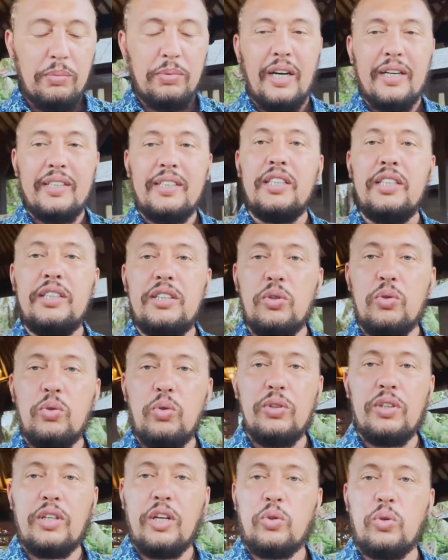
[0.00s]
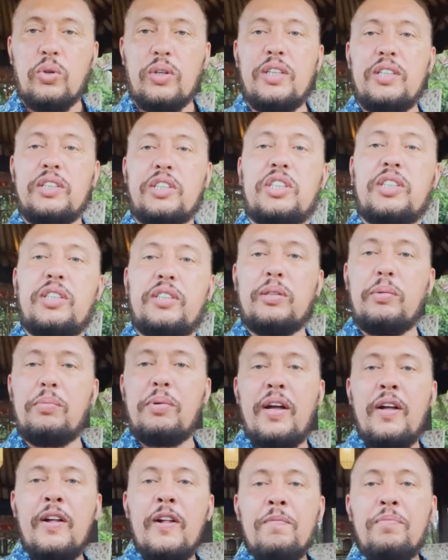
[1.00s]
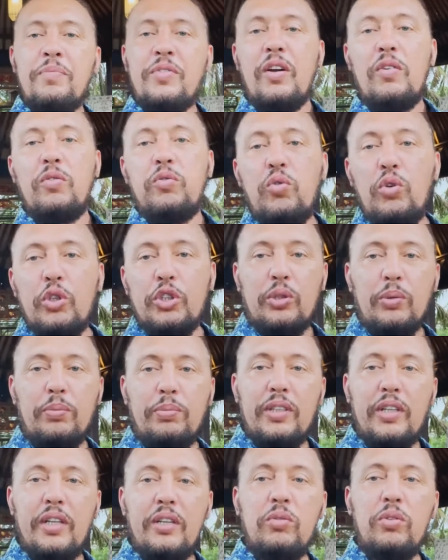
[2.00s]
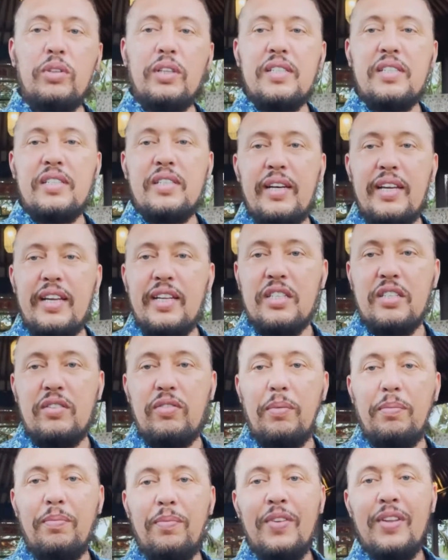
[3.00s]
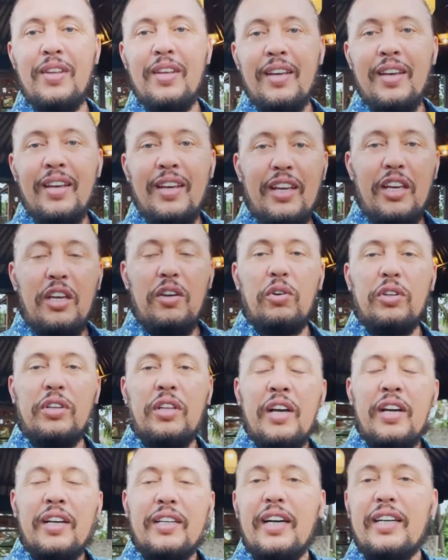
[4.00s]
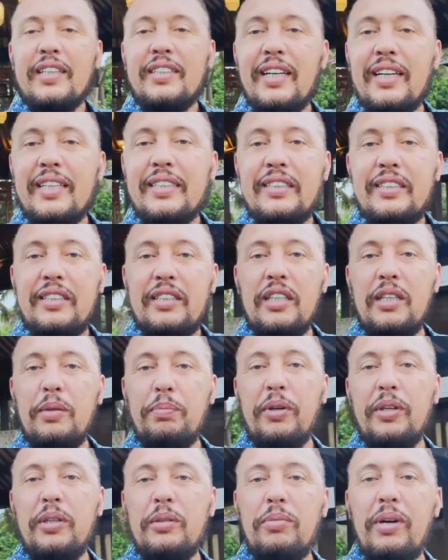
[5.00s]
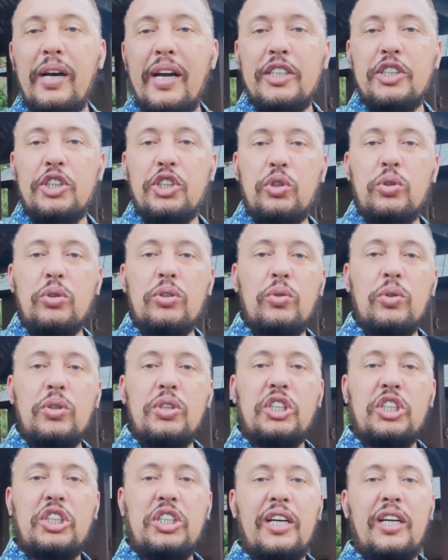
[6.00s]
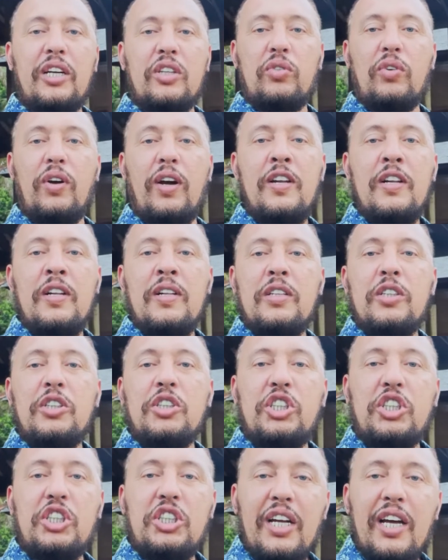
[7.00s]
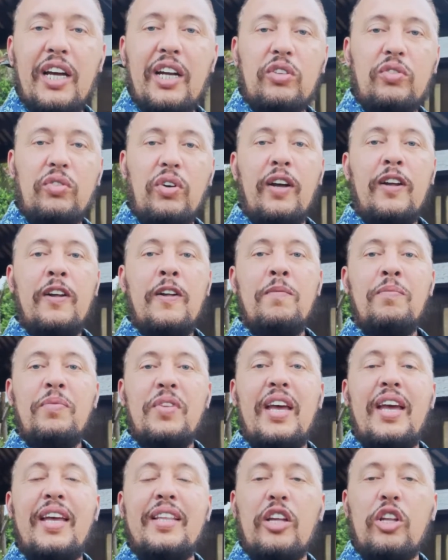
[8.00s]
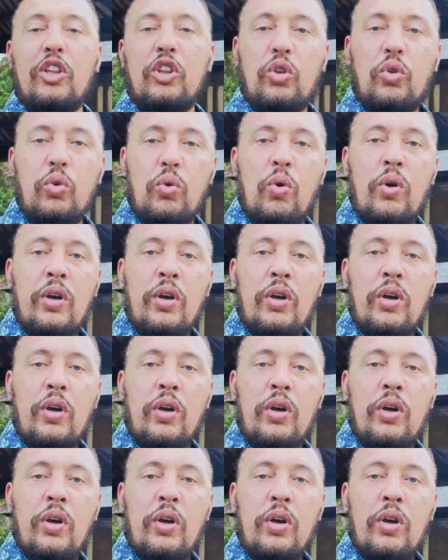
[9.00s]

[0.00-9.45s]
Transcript: как Гедеон, который лишил себя того, что было его наследством. И вот когда ты понимаешь, что такое жертва, жертва – это то,